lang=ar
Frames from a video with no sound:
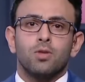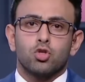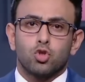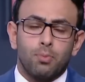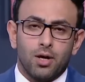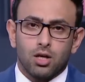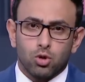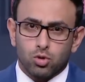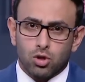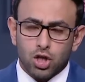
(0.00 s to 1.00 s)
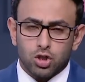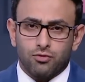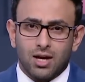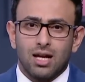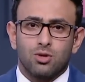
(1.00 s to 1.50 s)
صبحي يا دكتور
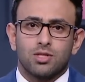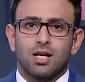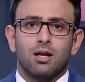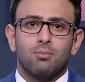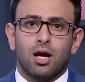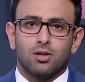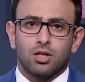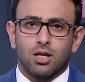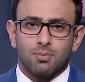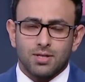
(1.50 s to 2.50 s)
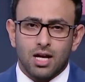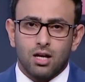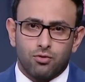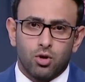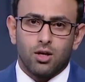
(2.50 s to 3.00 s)
أشرف أهلا وسهلا بحضرتك مساء
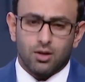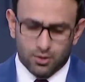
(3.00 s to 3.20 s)
الفل